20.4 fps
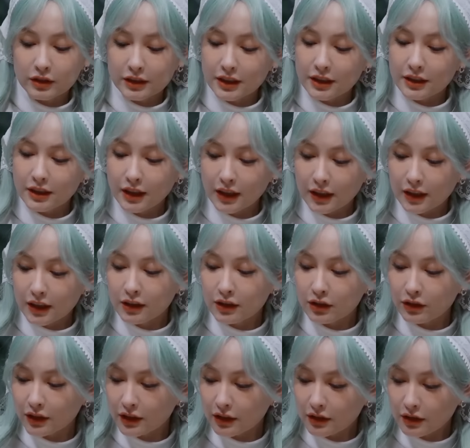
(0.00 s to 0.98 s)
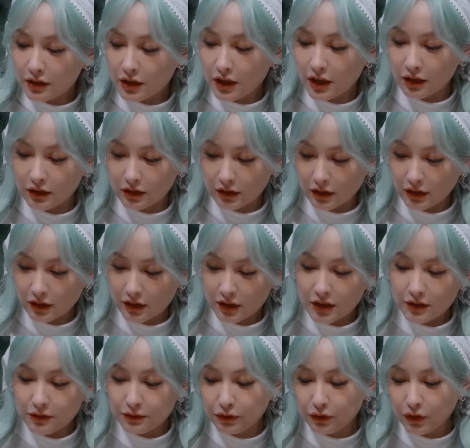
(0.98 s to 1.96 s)
我接下来看到一个这样
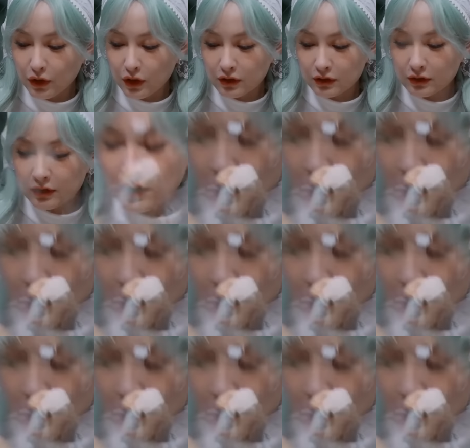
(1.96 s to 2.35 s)
信封，